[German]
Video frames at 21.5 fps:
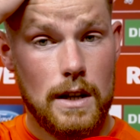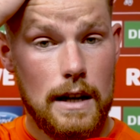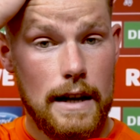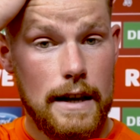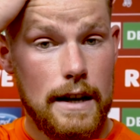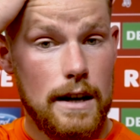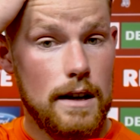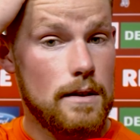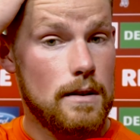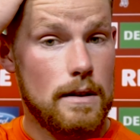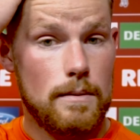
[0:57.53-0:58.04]

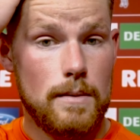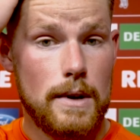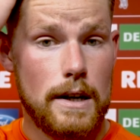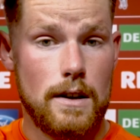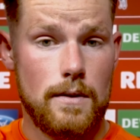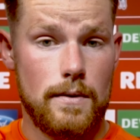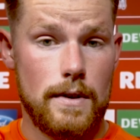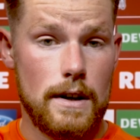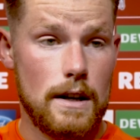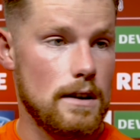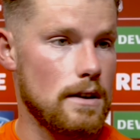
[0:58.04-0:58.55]
klären, ähm,
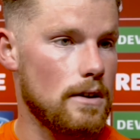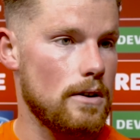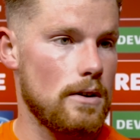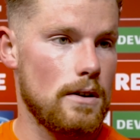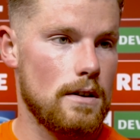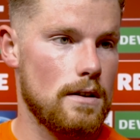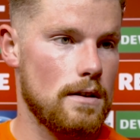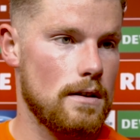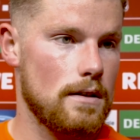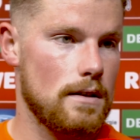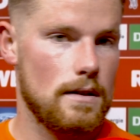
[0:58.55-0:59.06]
meinetwegen
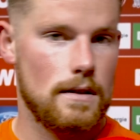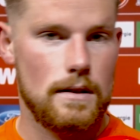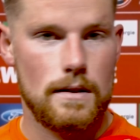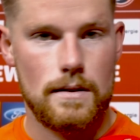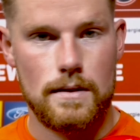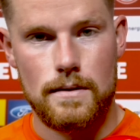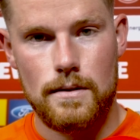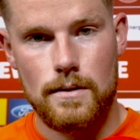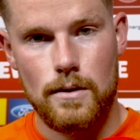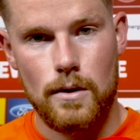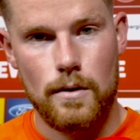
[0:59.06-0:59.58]
auch
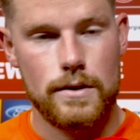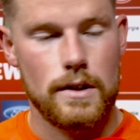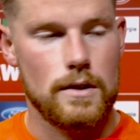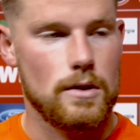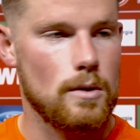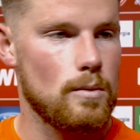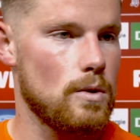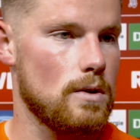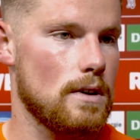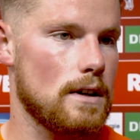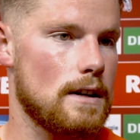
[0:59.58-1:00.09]
auf die
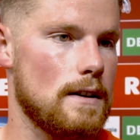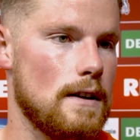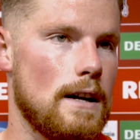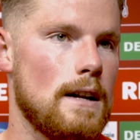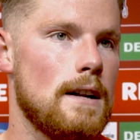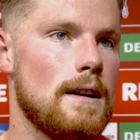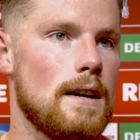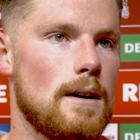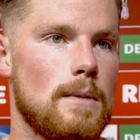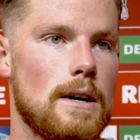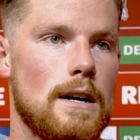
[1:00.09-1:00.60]
Tribüne
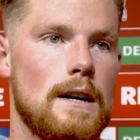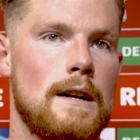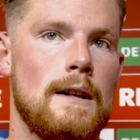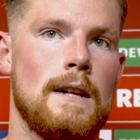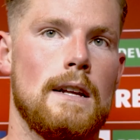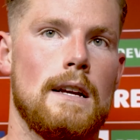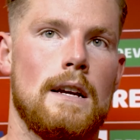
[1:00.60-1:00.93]
knallen, aber